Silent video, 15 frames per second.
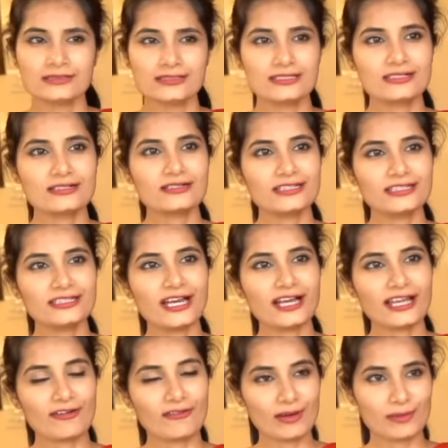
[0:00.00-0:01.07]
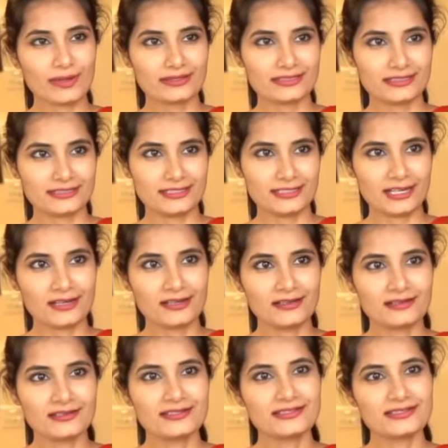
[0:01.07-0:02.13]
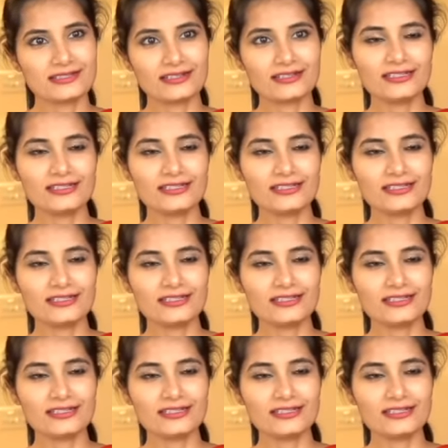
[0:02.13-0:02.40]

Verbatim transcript: என் புருஷனாச்சு ஏதாச்சும் மூடேத்துவார்